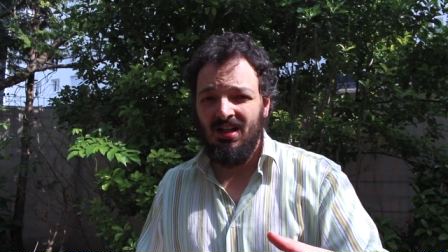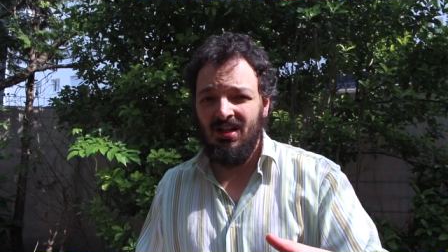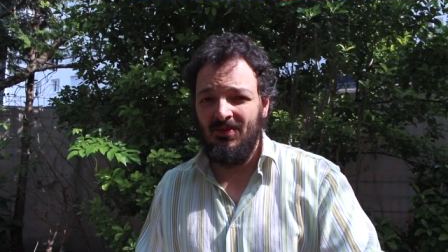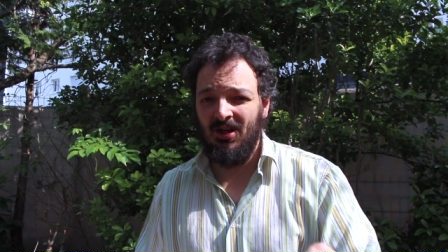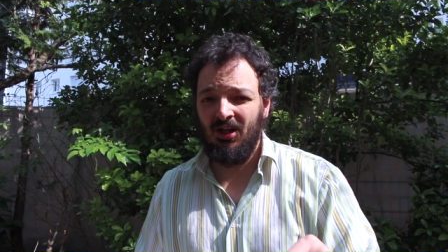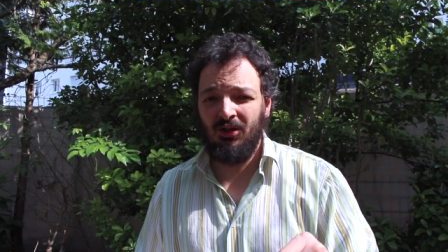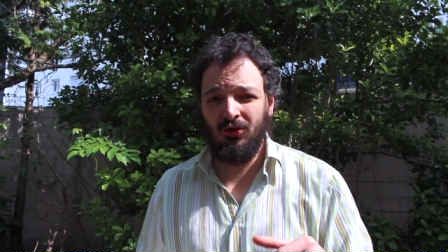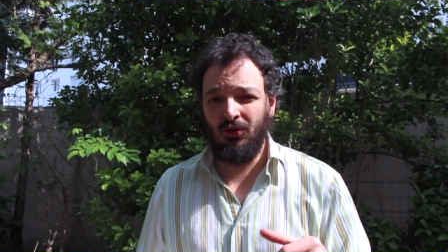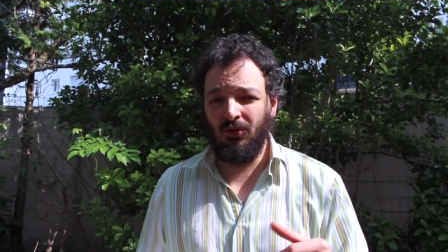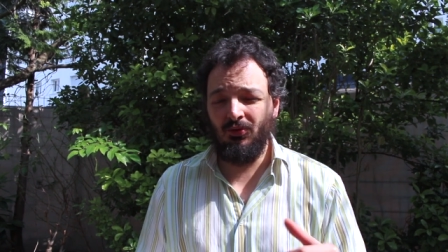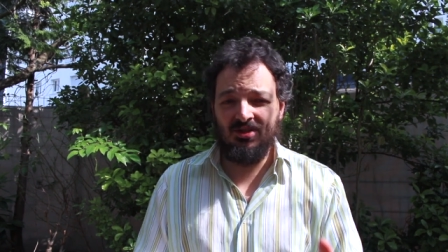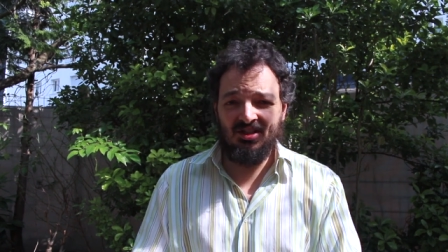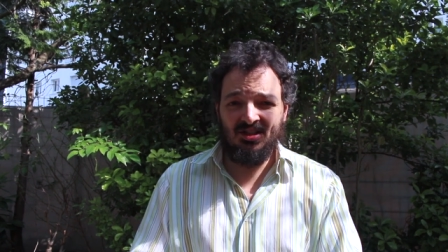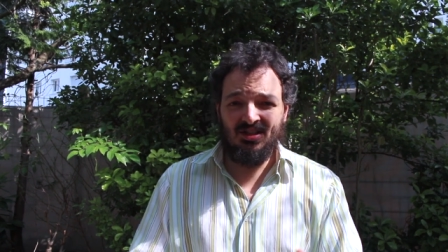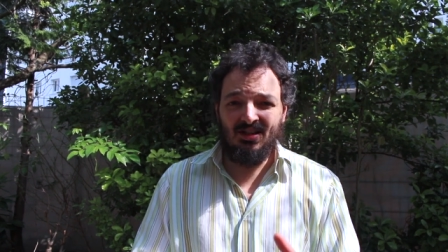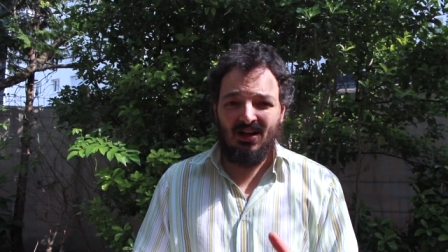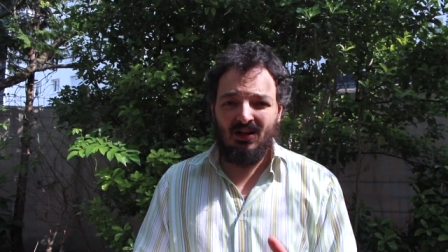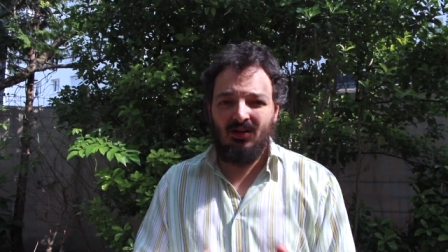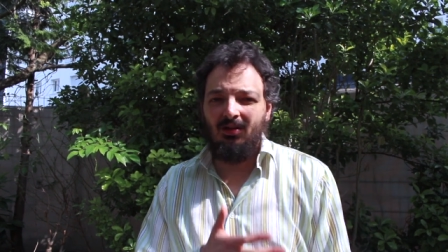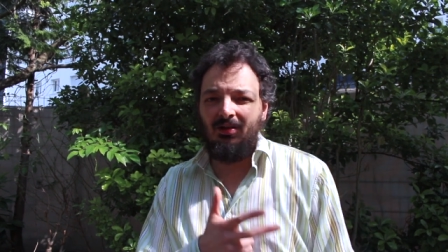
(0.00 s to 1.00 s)
et Mercure lui
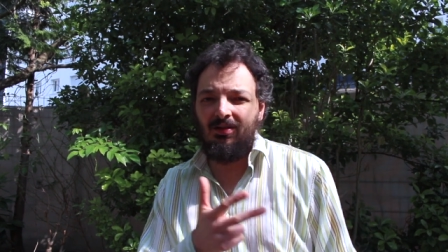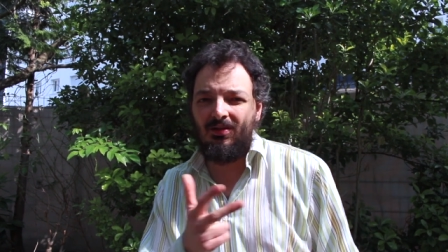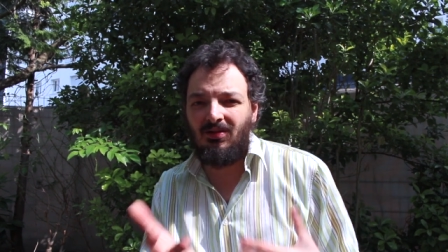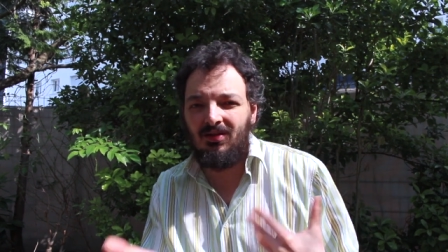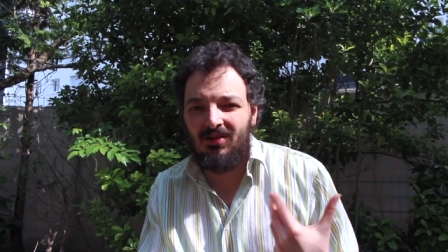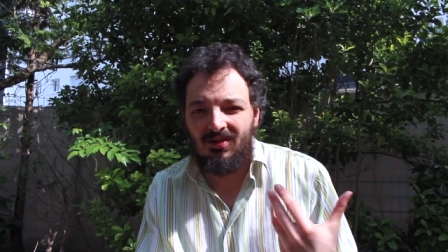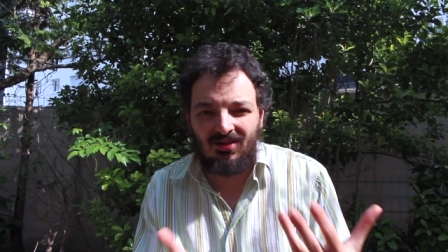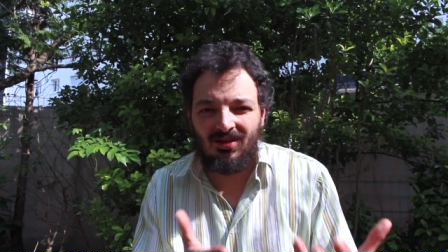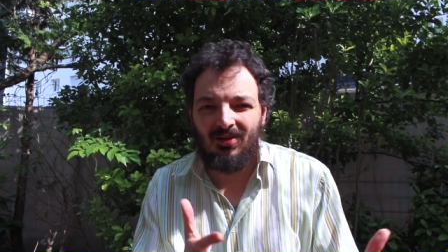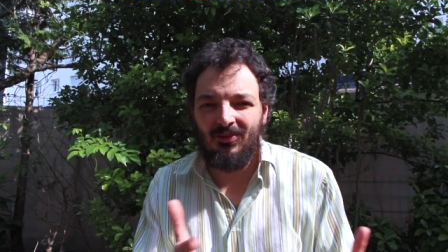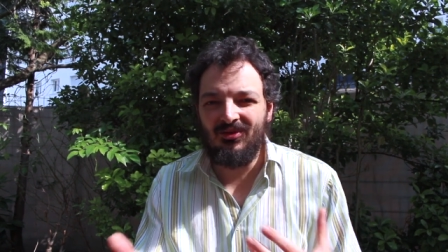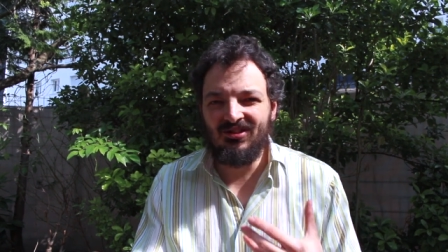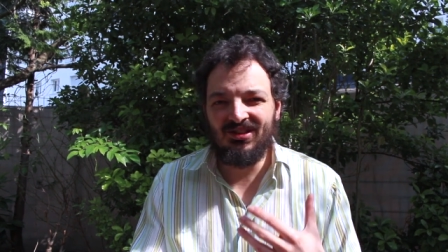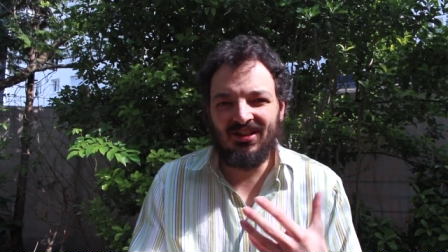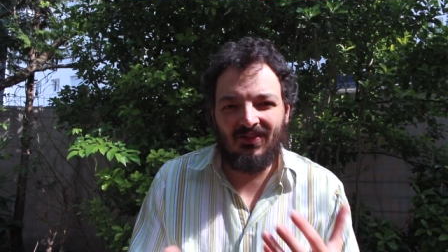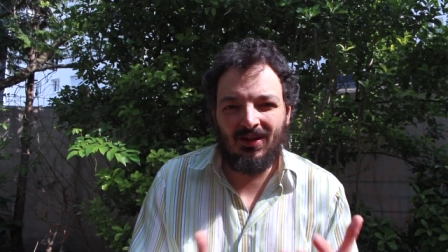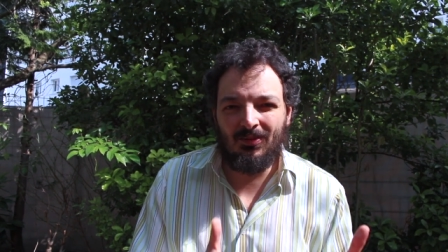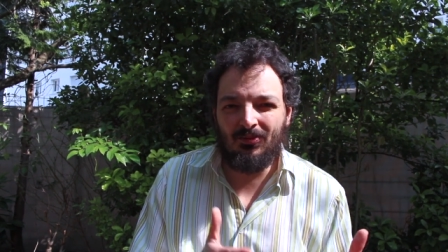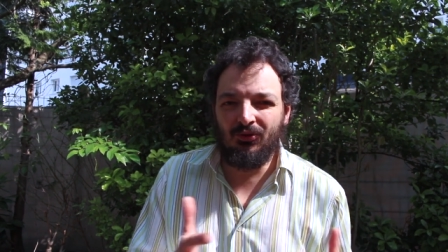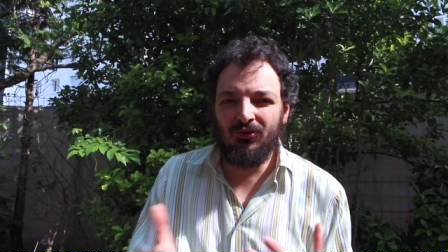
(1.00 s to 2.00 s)
dit alors euh, comment
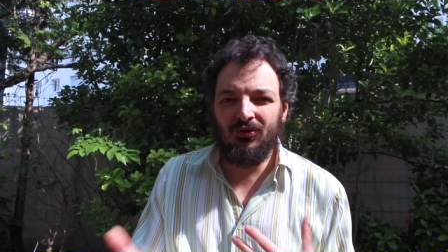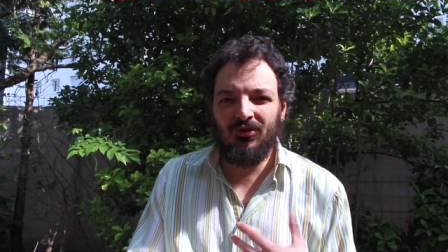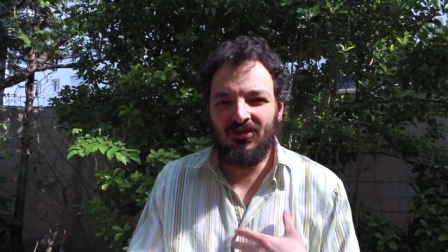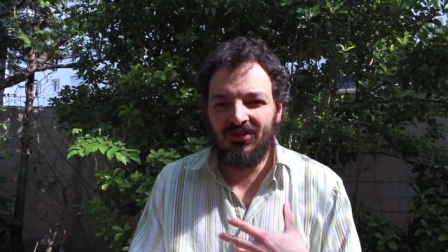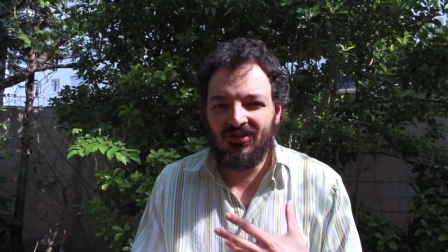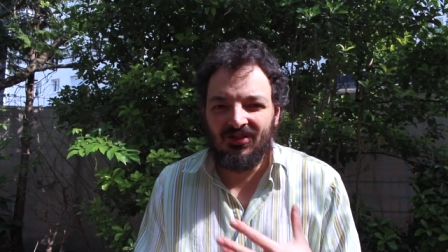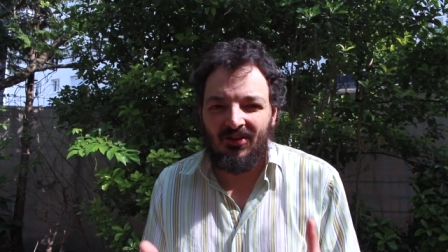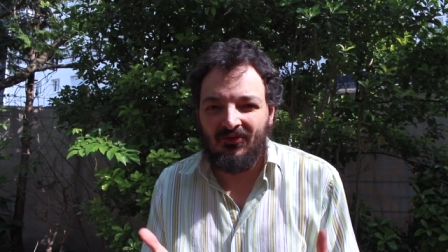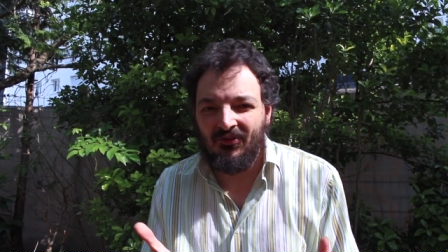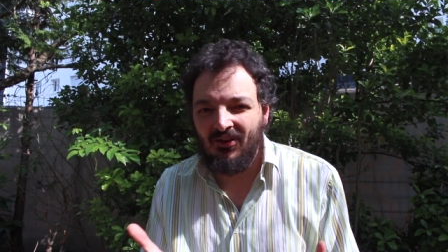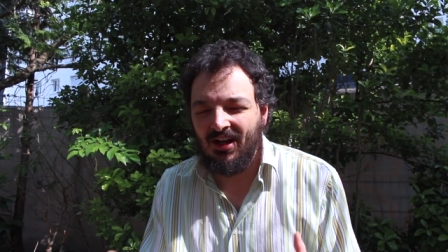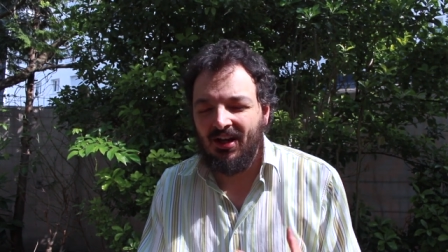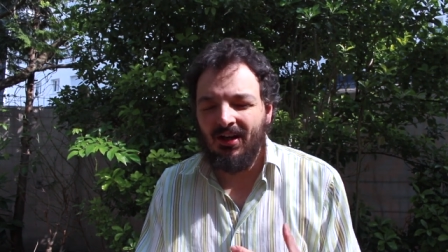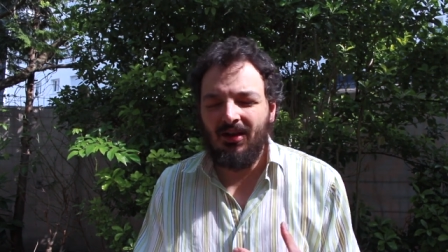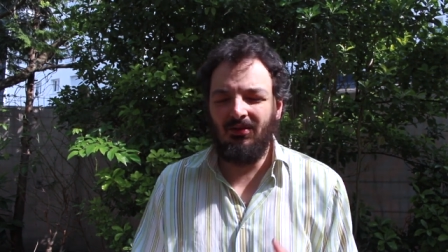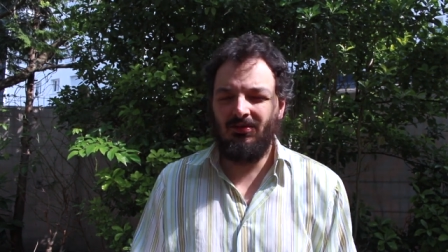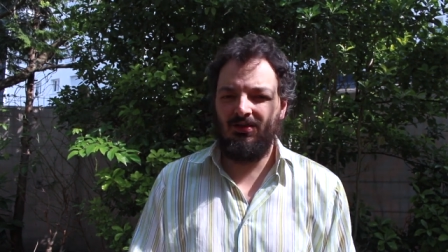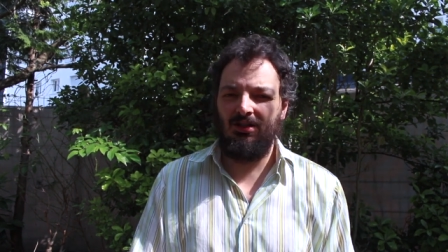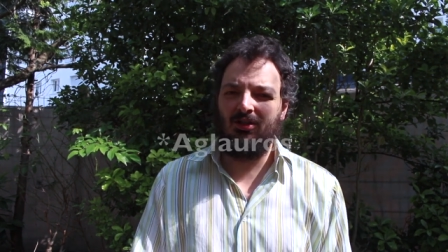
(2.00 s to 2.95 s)
ça va pour nos affaires